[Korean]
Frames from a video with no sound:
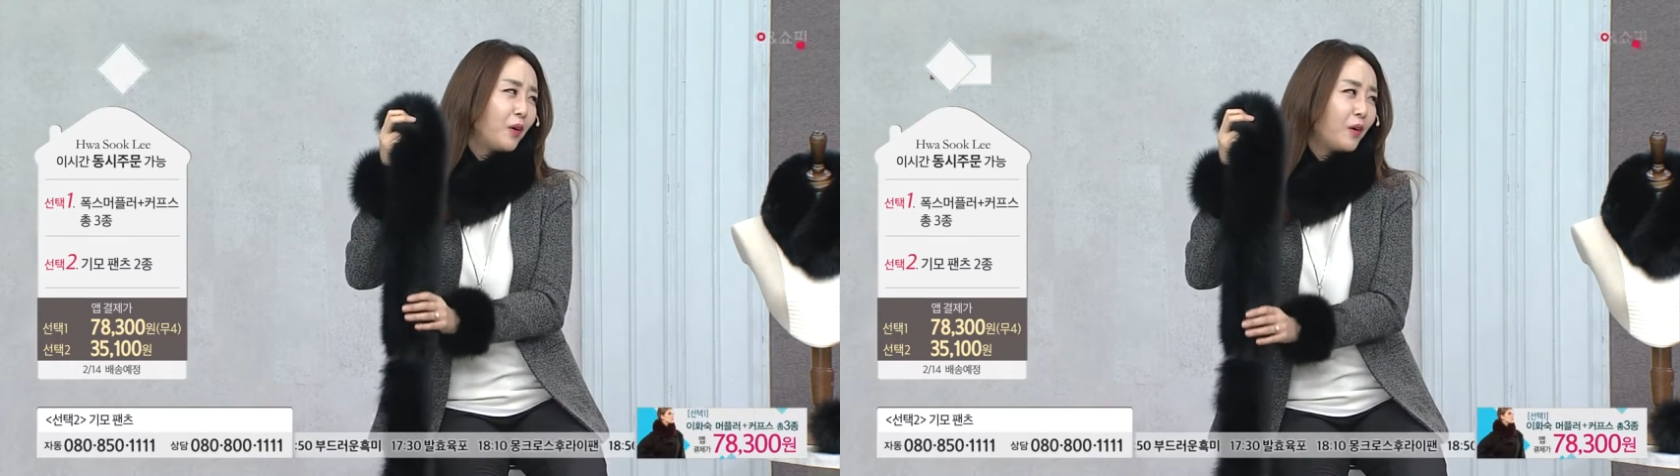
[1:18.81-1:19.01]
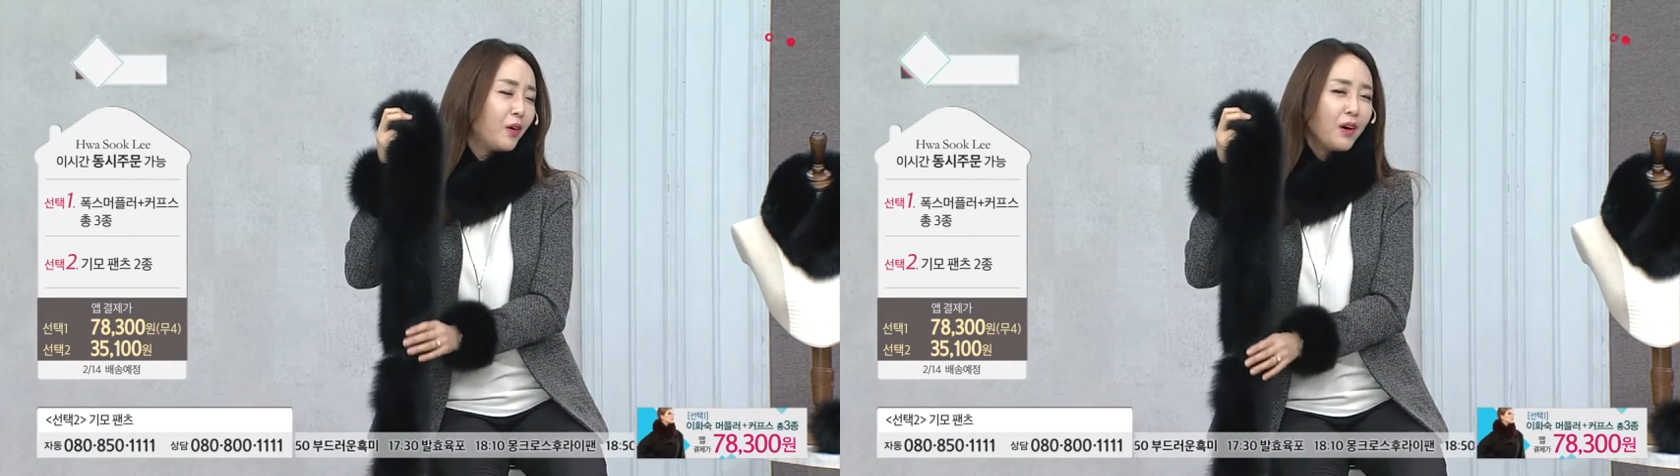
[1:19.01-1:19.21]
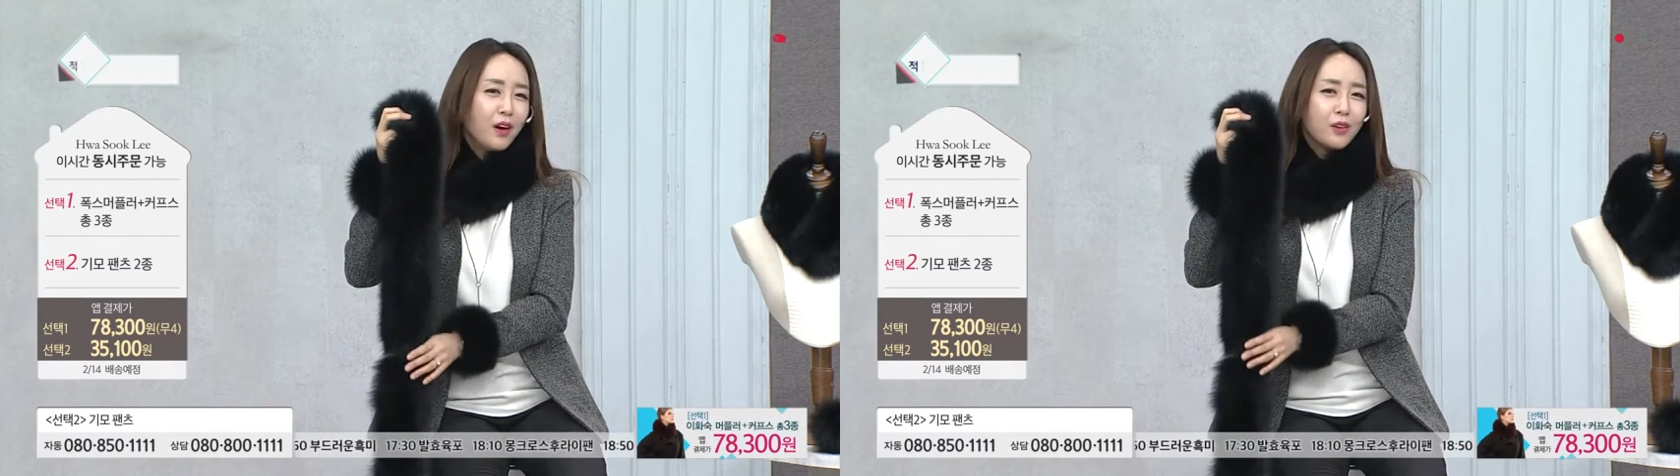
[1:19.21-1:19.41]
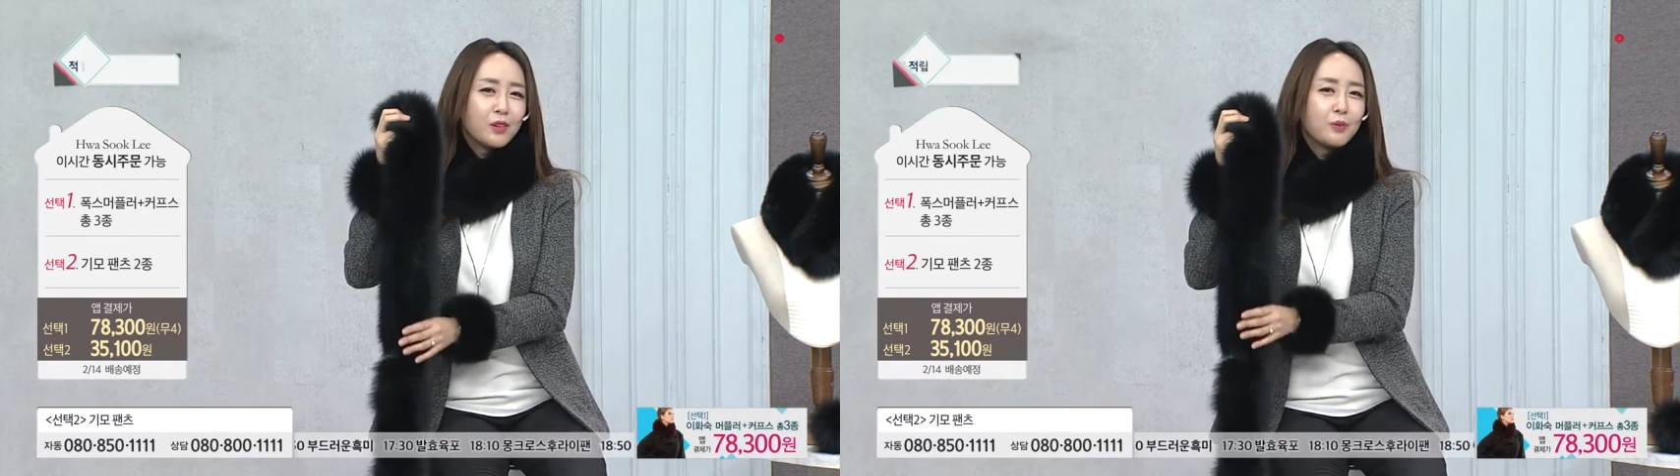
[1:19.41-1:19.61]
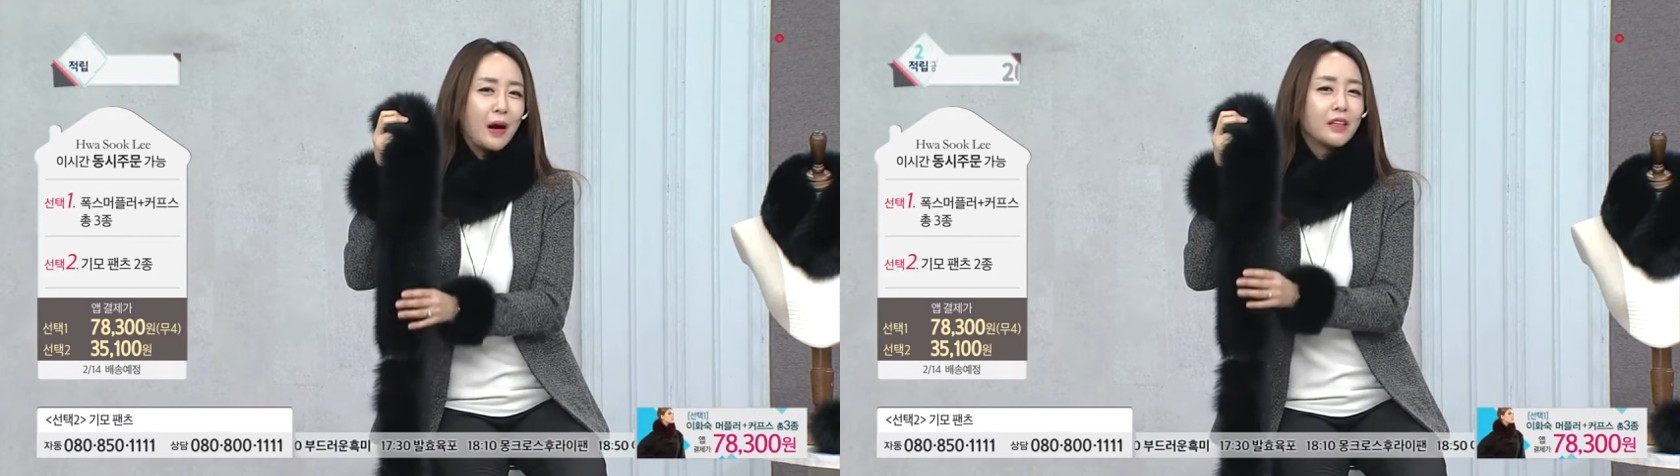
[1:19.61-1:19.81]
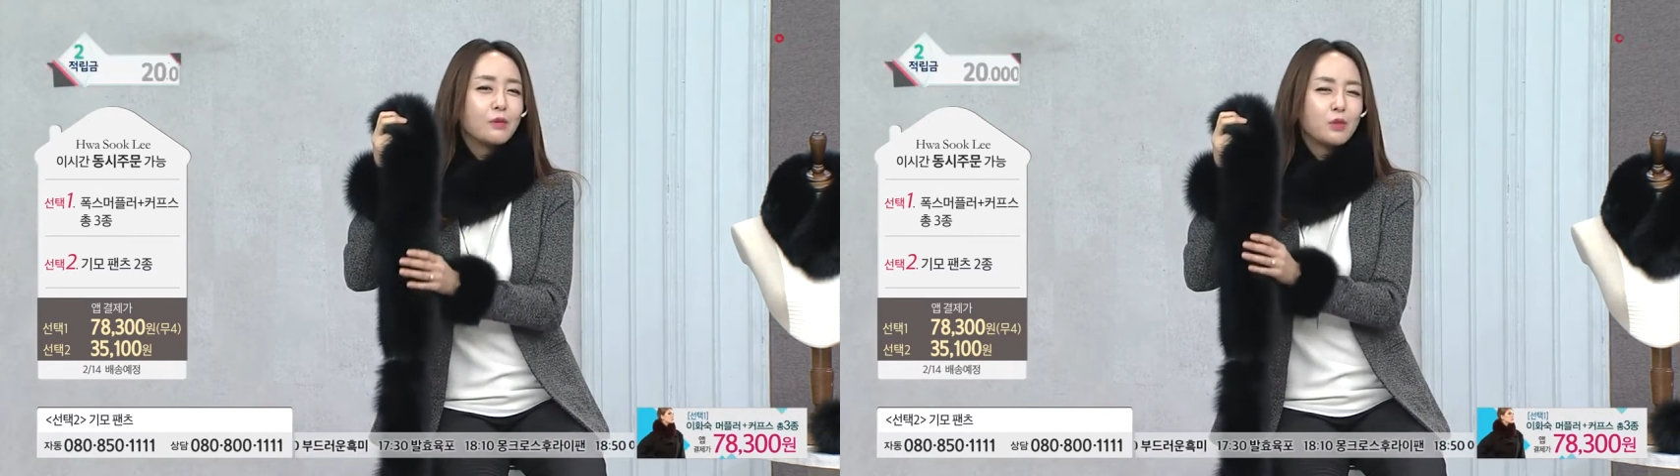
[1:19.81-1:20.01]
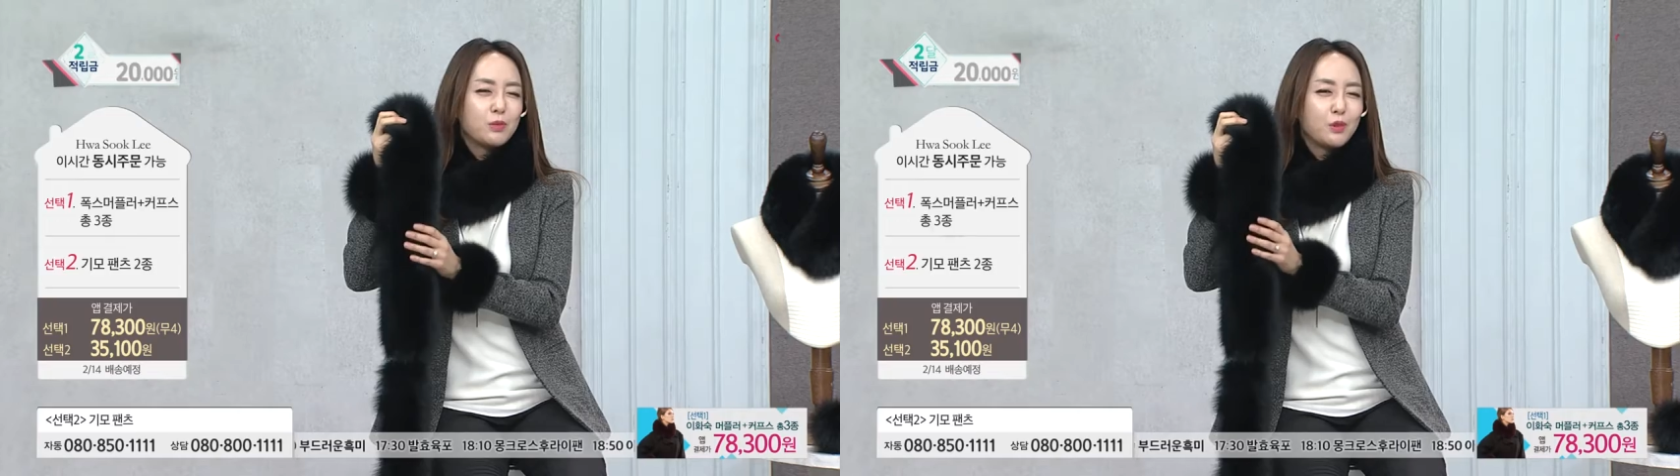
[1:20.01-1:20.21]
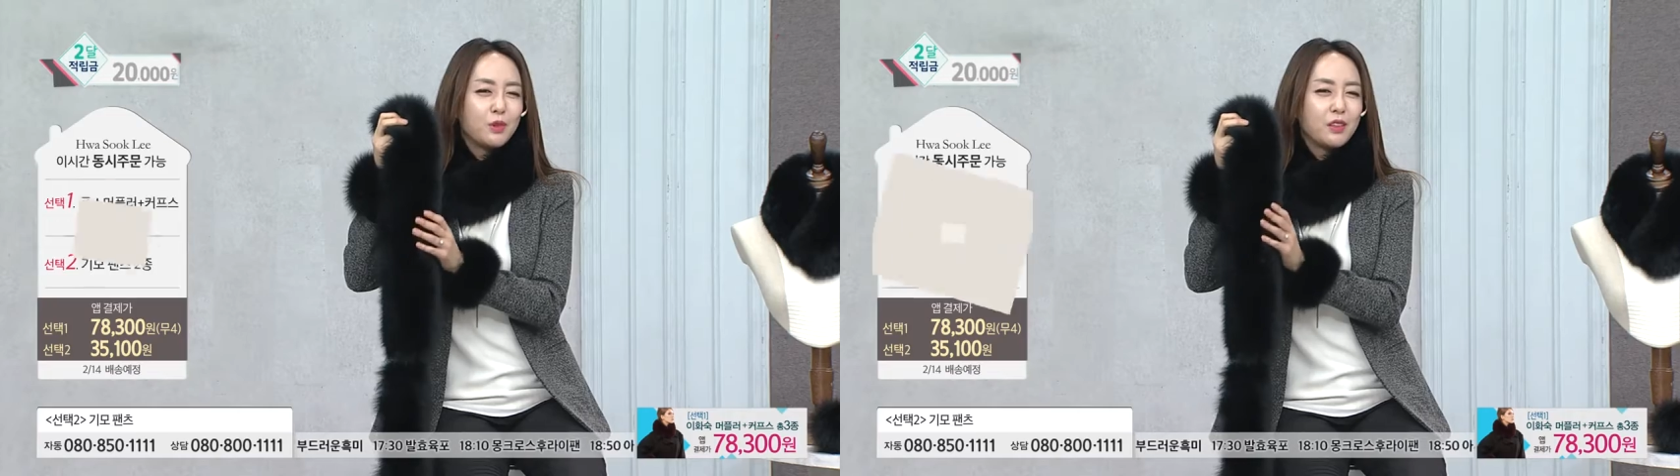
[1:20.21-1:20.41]
어, 그리고
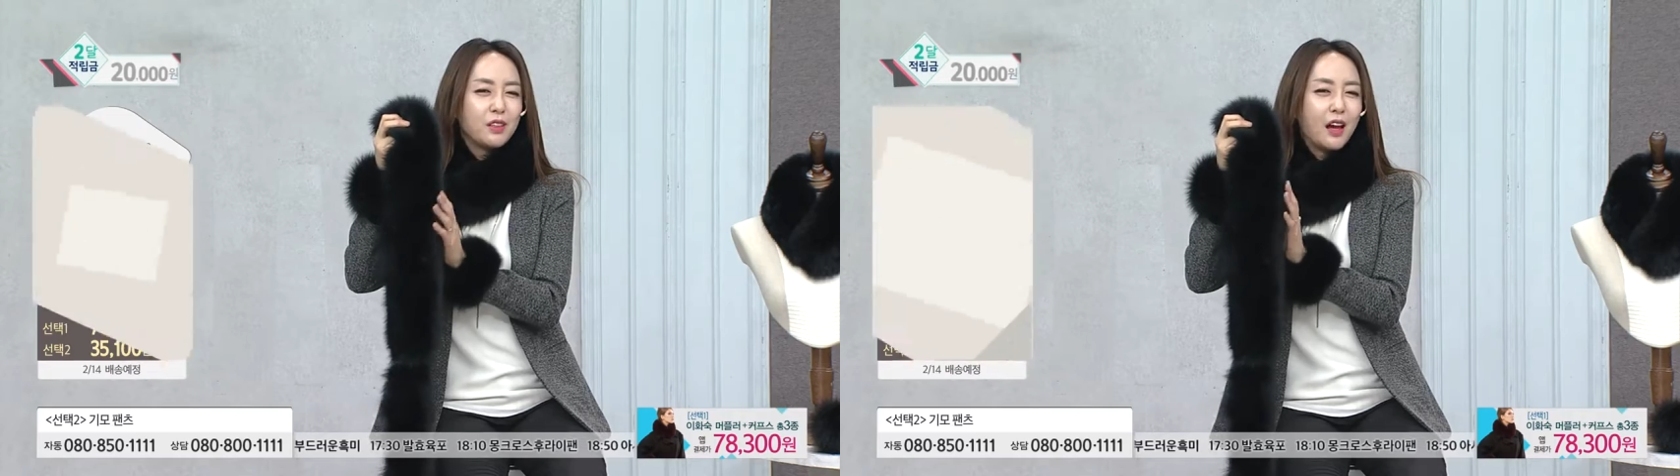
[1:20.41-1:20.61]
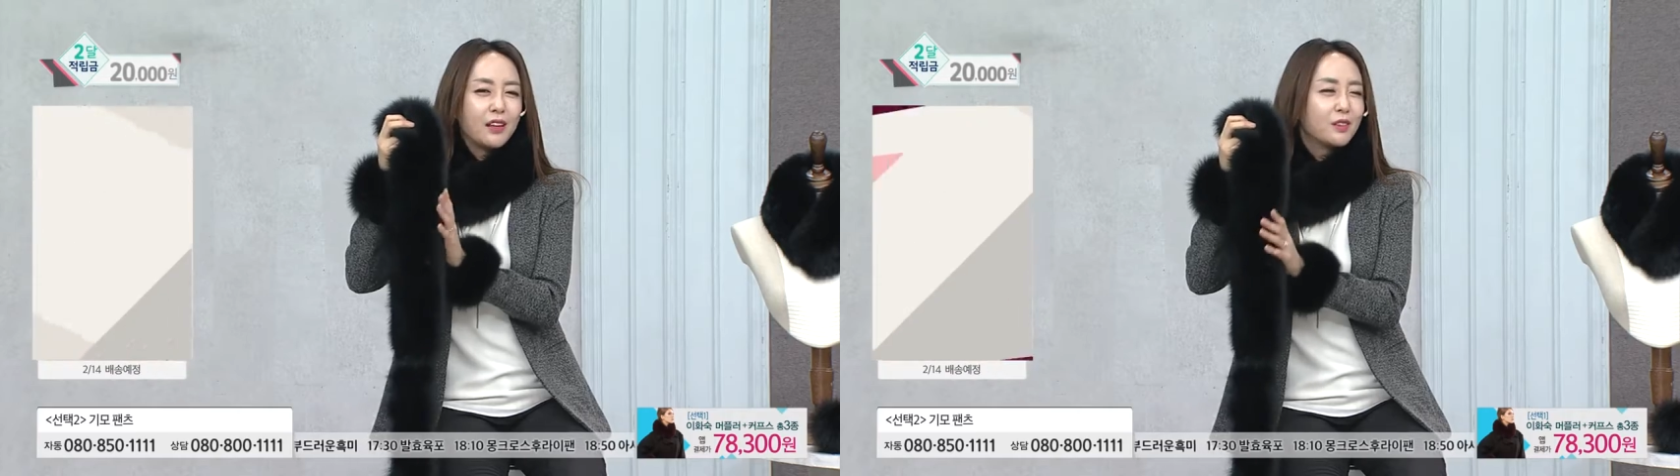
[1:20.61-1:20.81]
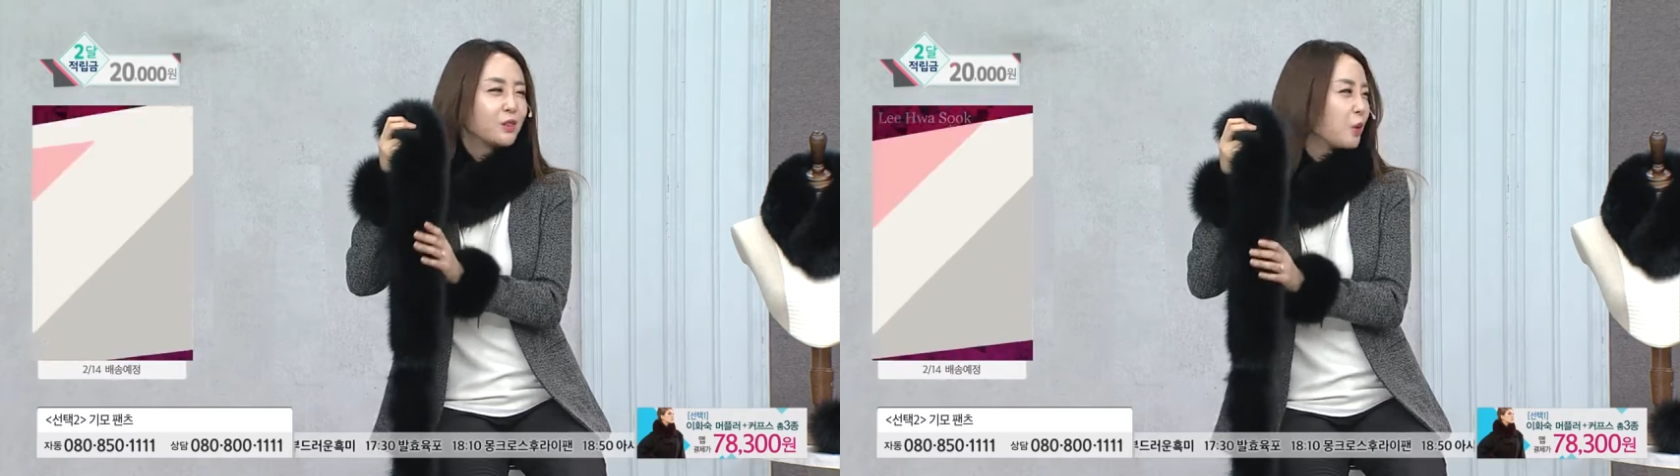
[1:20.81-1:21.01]
받아보신 분들이 다들